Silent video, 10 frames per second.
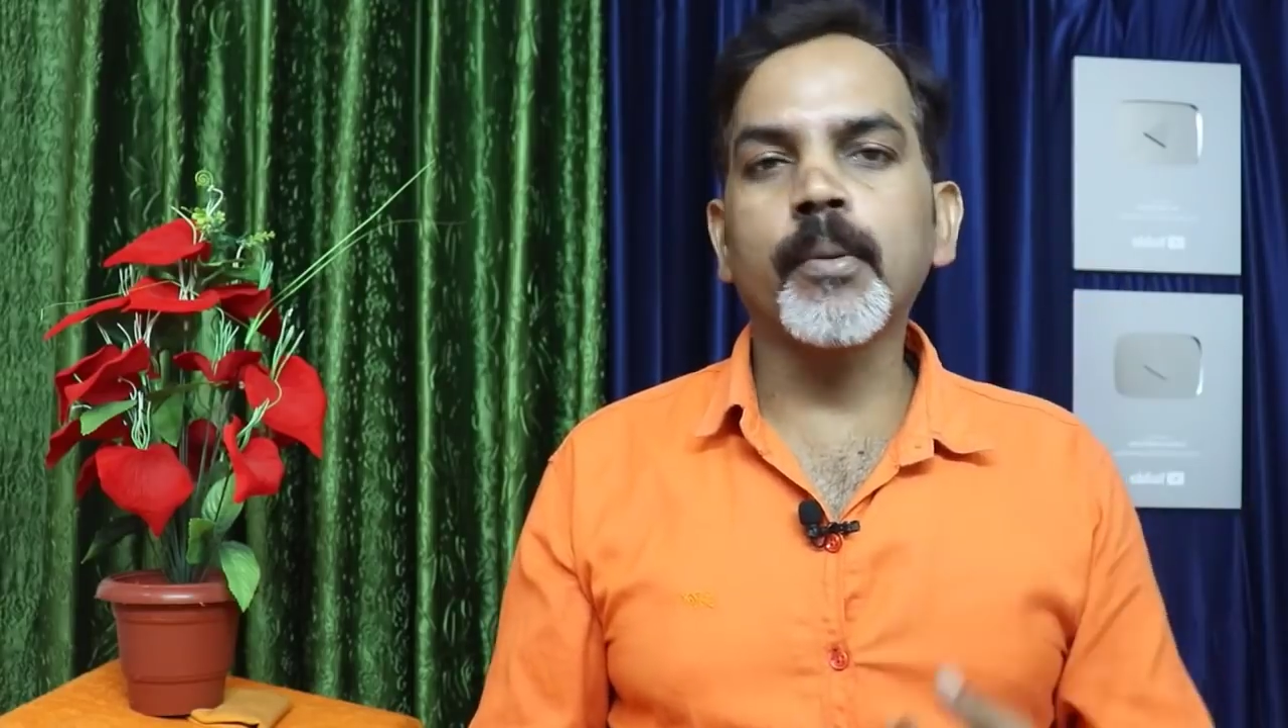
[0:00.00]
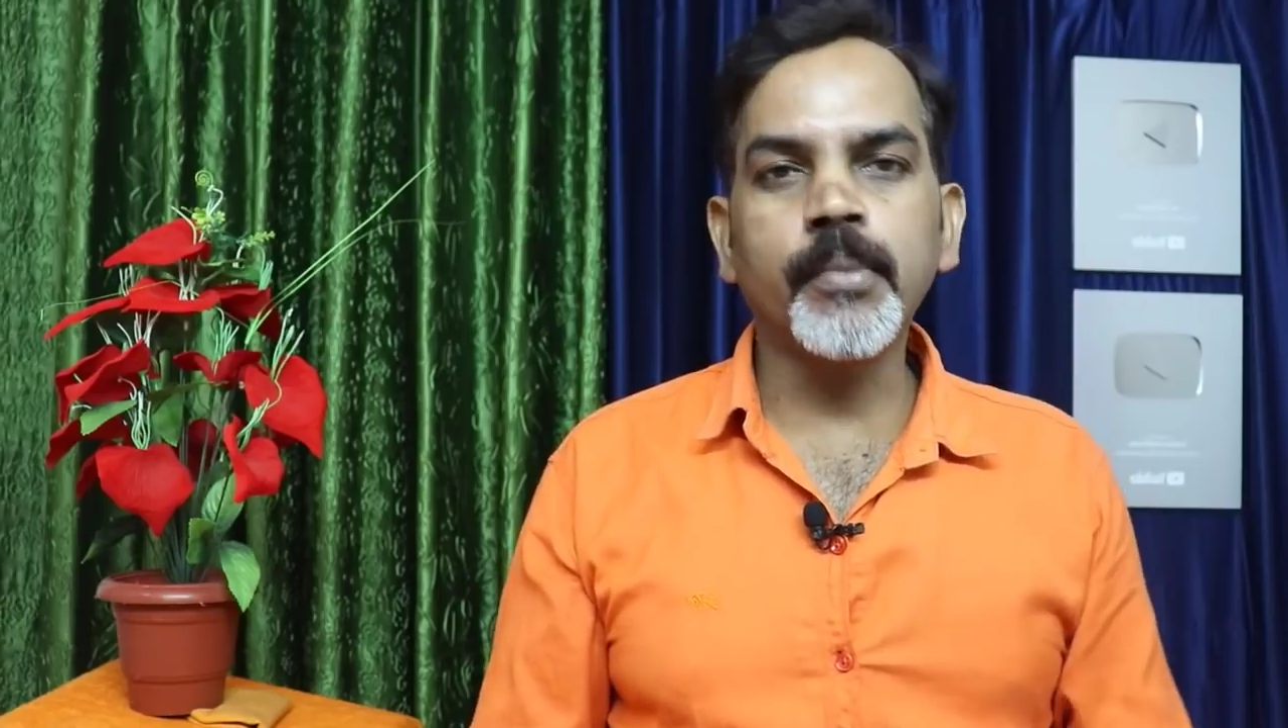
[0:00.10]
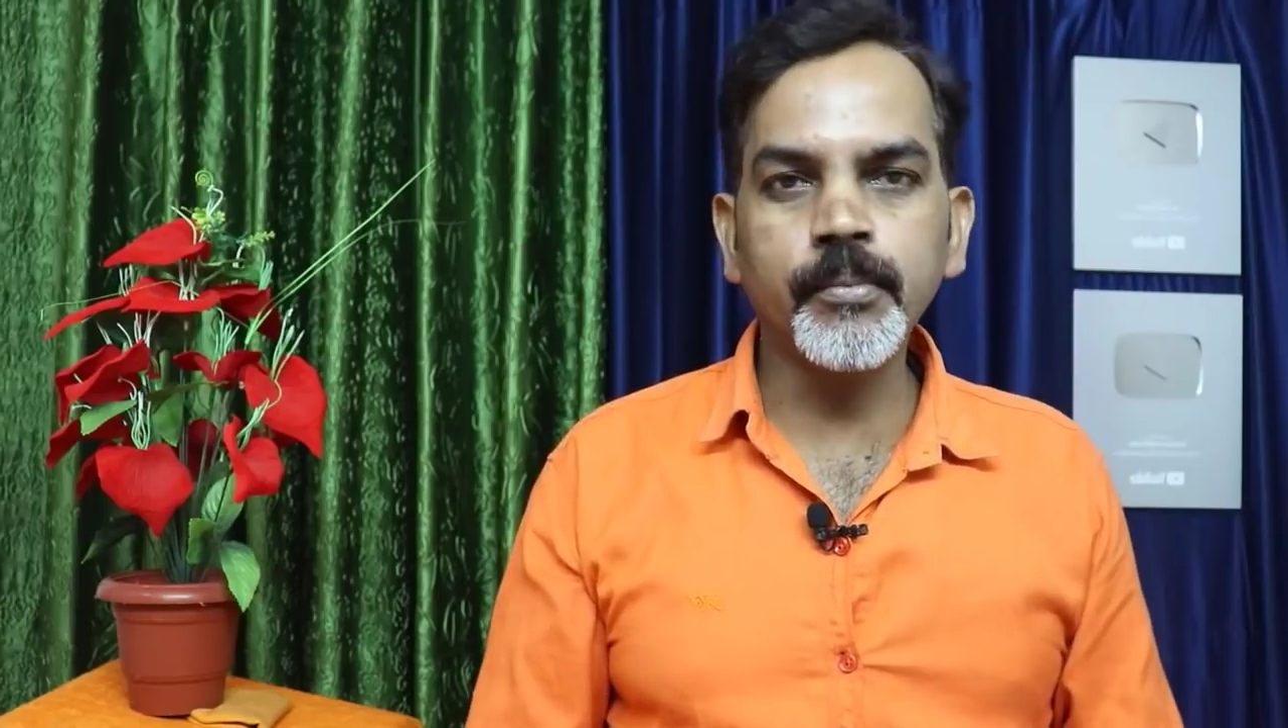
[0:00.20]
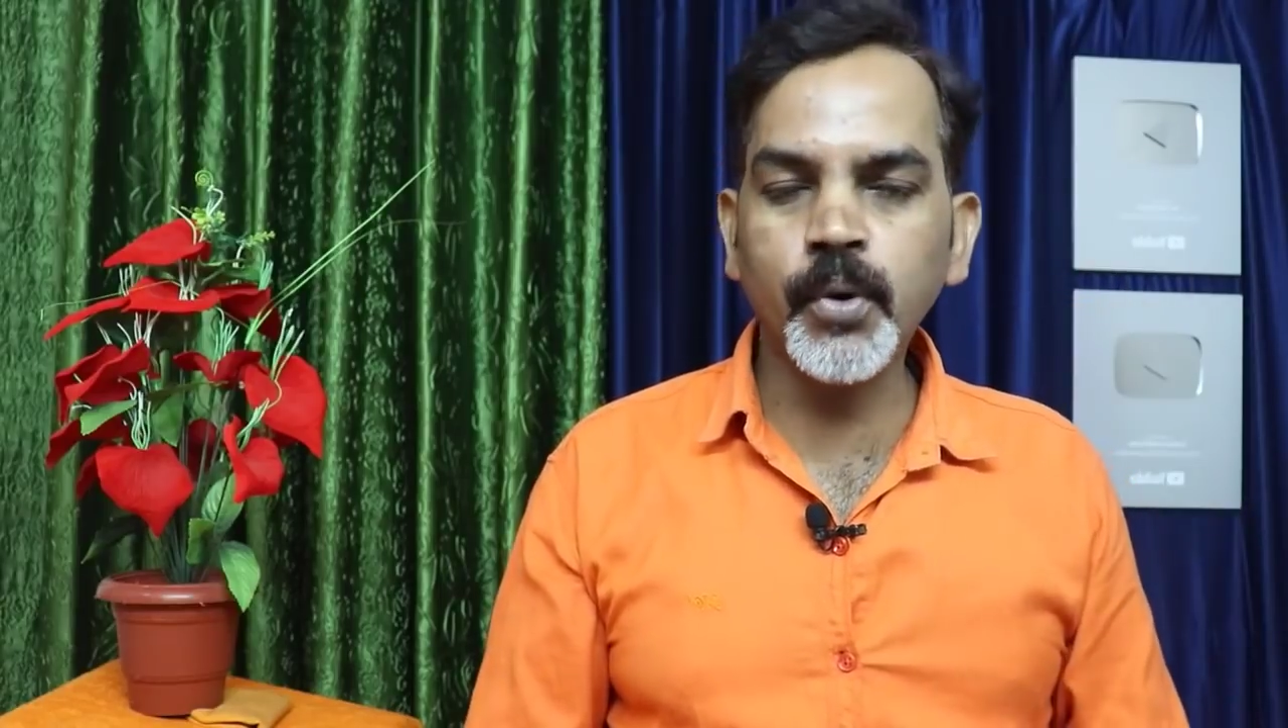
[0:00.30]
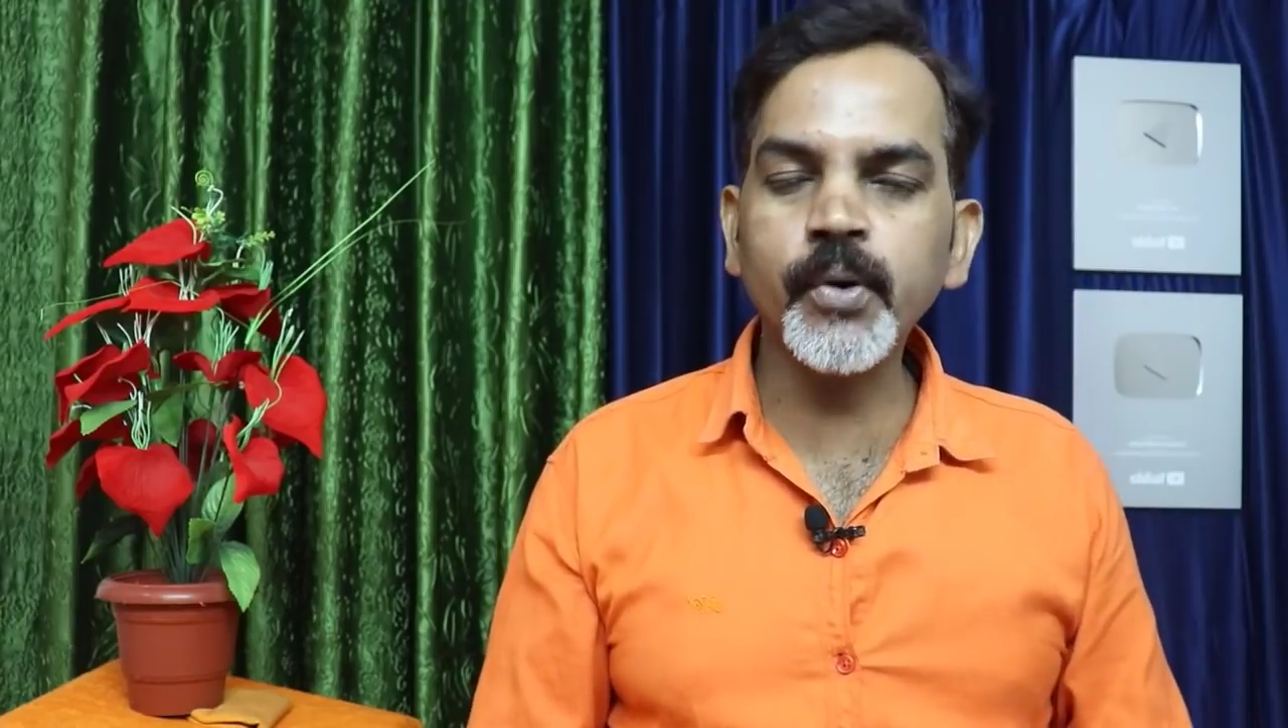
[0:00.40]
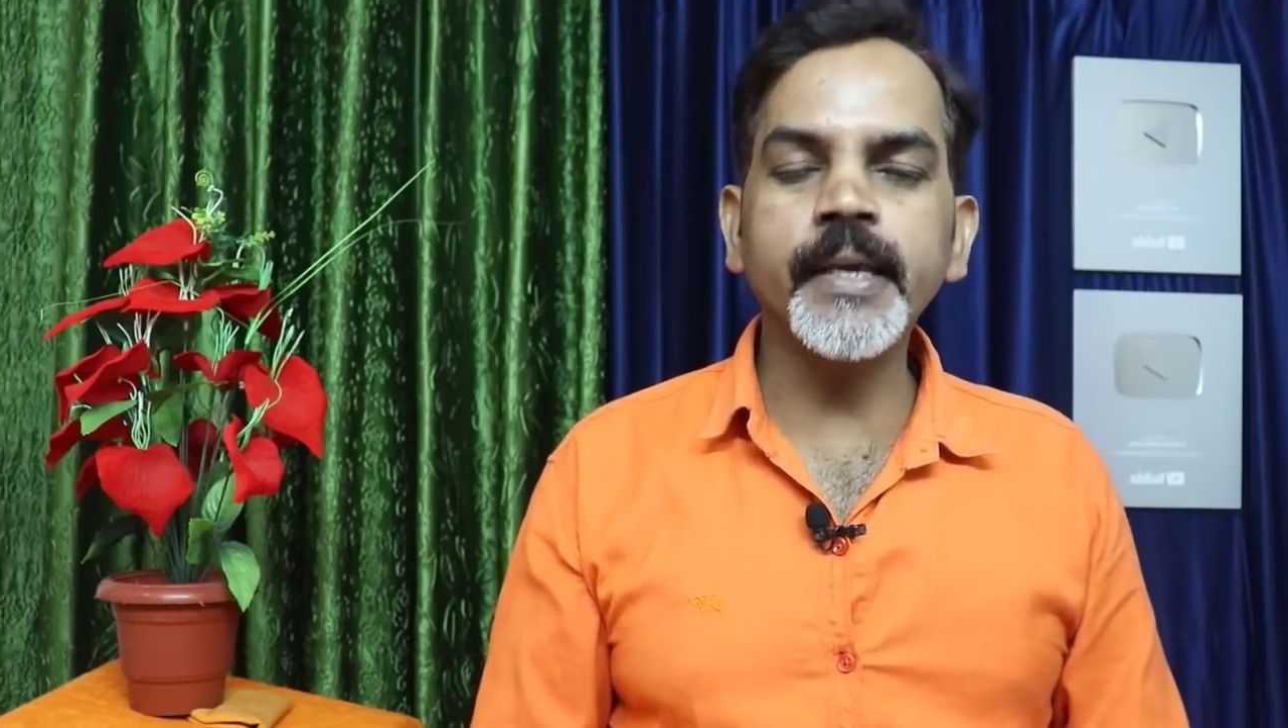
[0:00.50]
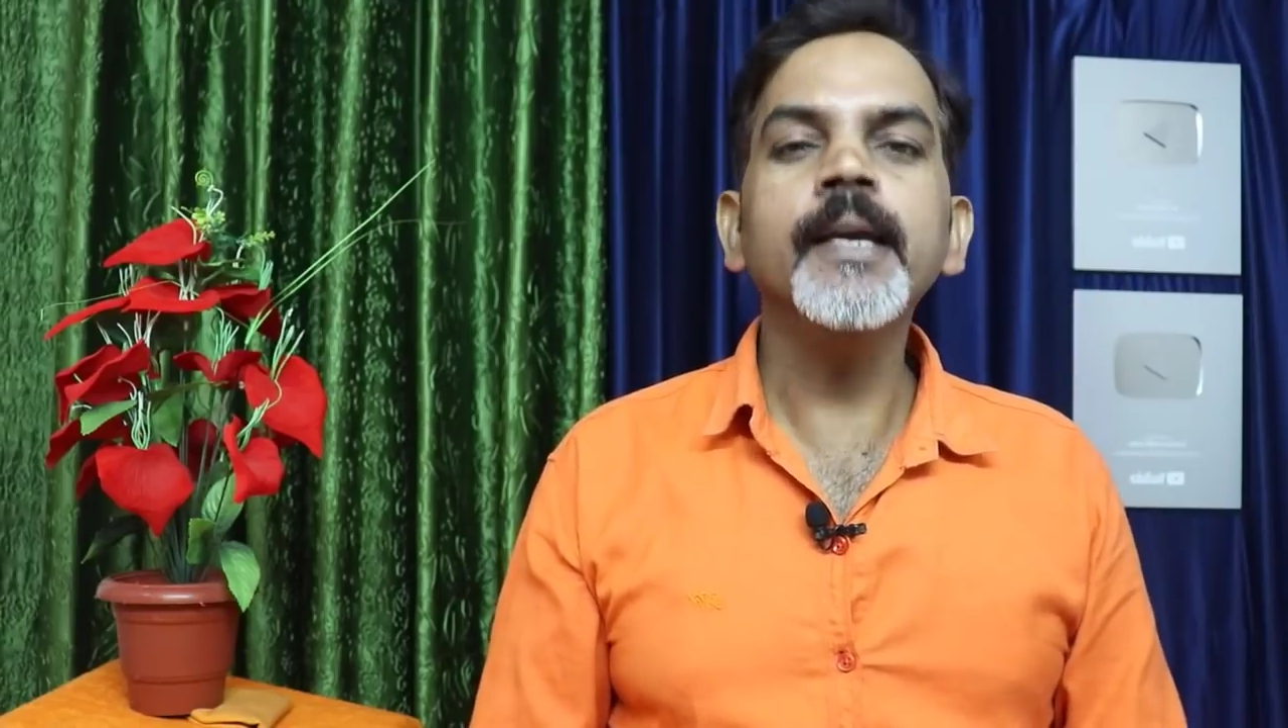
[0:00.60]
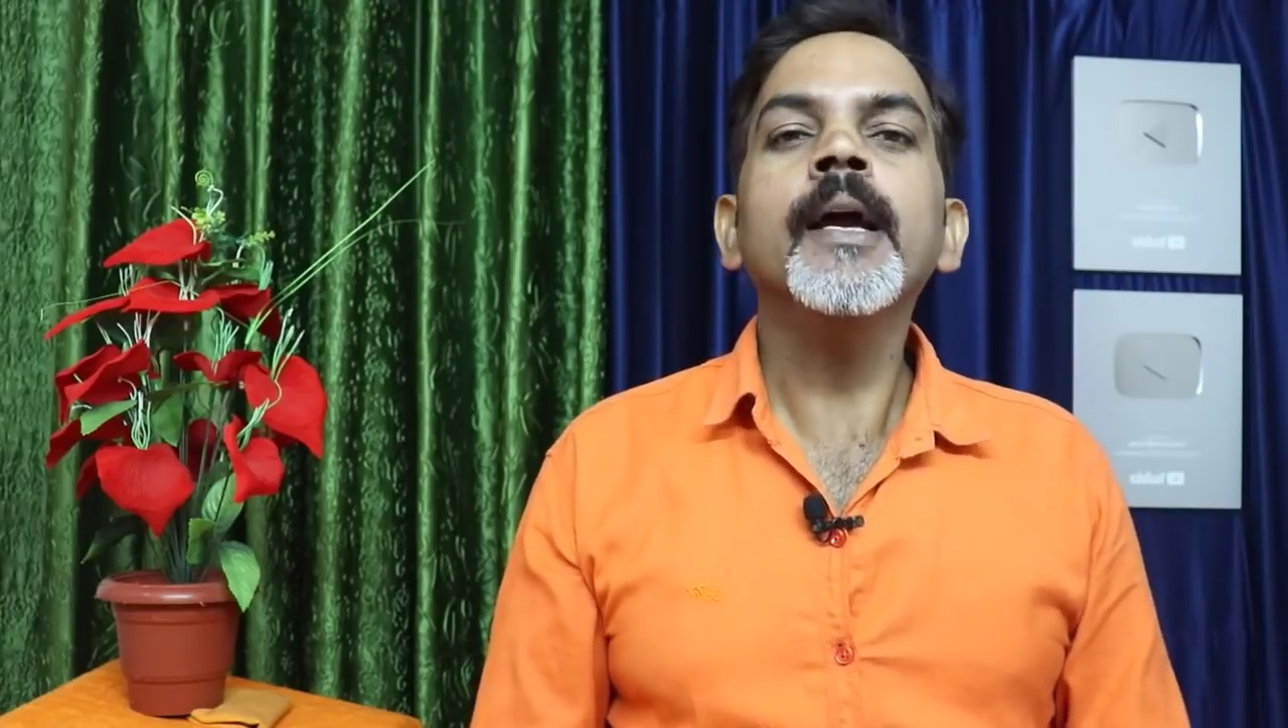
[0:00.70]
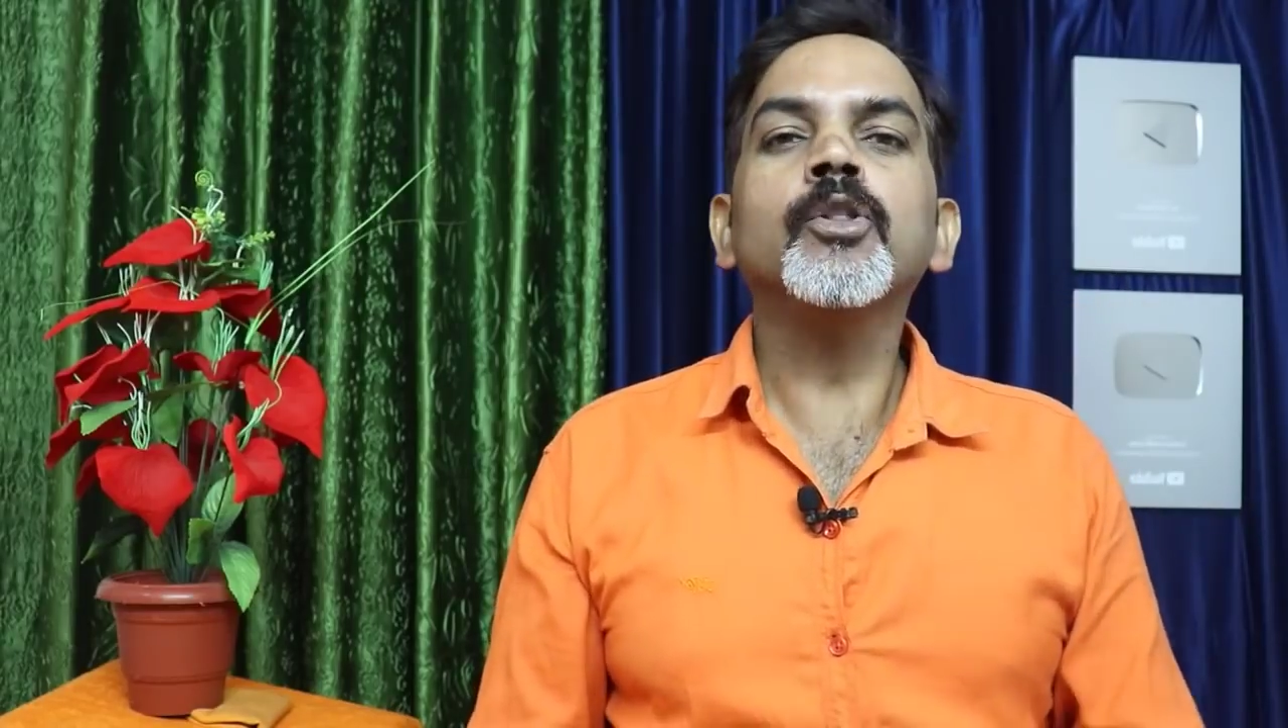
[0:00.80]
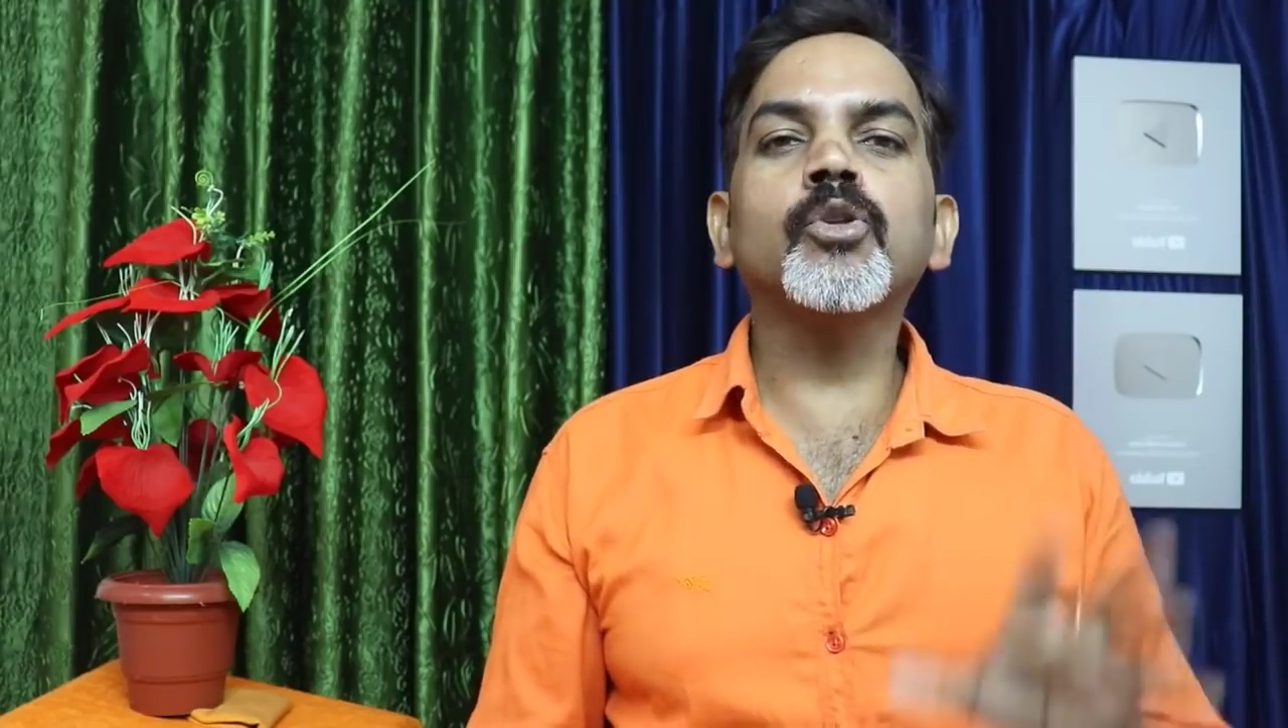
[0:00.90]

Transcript: प्रॉब्लम होगी